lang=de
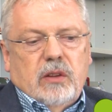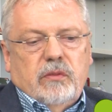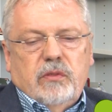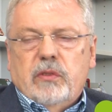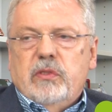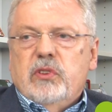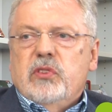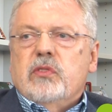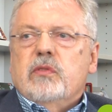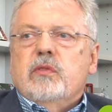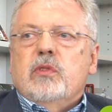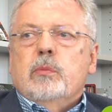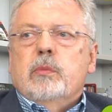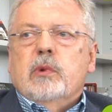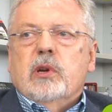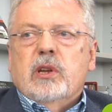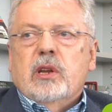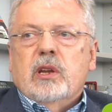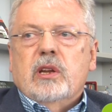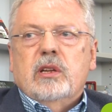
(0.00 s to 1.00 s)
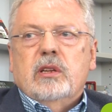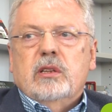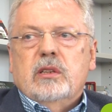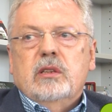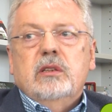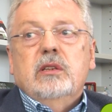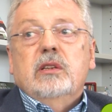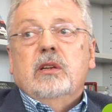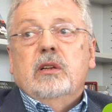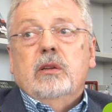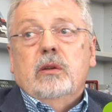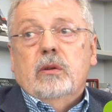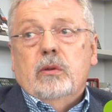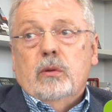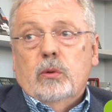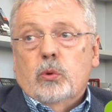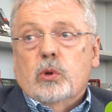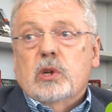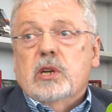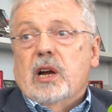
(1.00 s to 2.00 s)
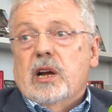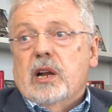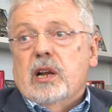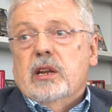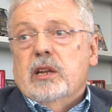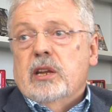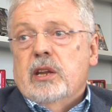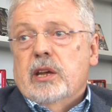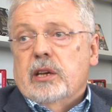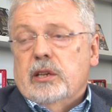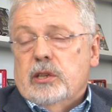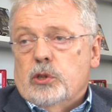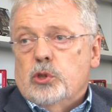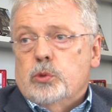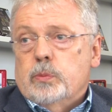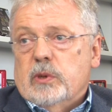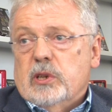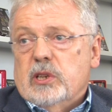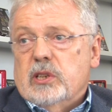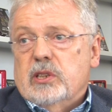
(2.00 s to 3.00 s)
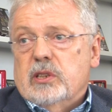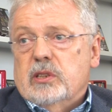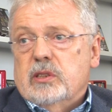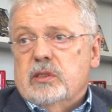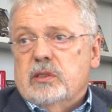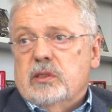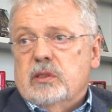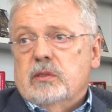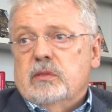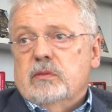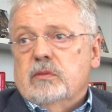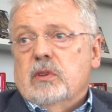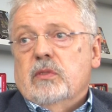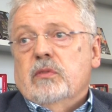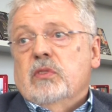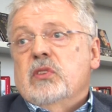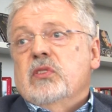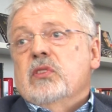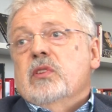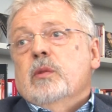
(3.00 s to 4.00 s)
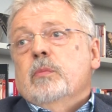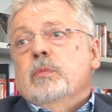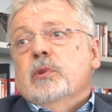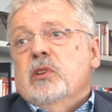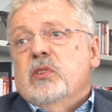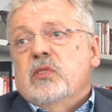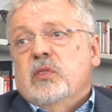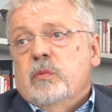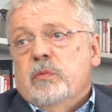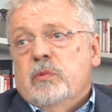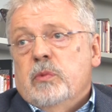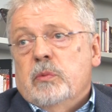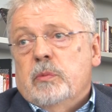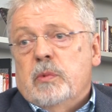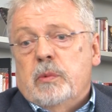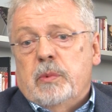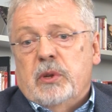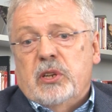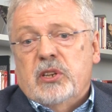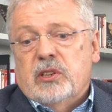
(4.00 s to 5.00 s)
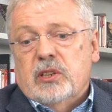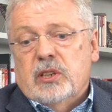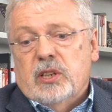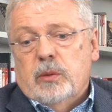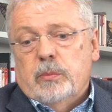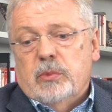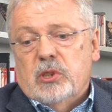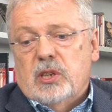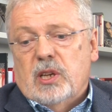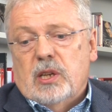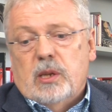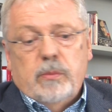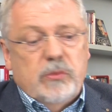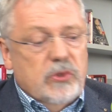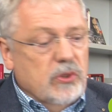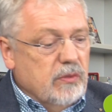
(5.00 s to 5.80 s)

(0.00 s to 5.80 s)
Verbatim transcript: Wir wissen, wie man lokal Energie speichert wissen im Prinzip, wie wir Batterien betreiben.